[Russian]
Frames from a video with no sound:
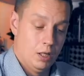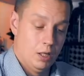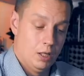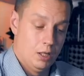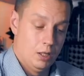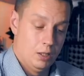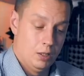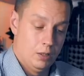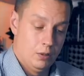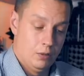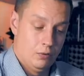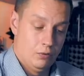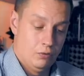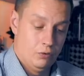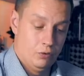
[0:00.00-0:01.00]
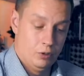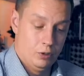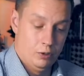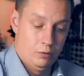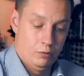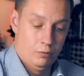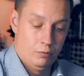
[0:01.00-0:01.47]
а, в
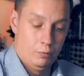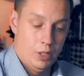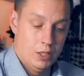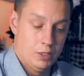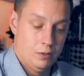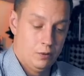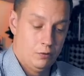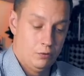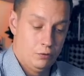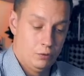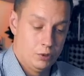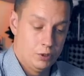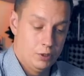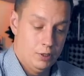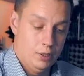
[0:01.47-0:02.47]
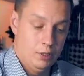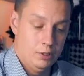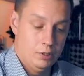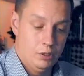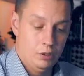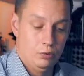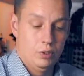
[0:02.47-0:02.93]
э, базовой
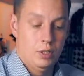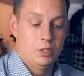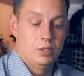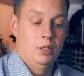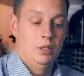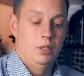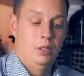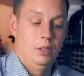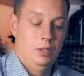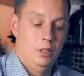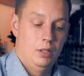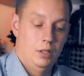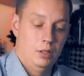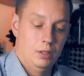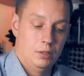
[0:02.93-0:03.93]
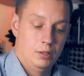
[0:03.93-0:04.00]
функциональности у нас и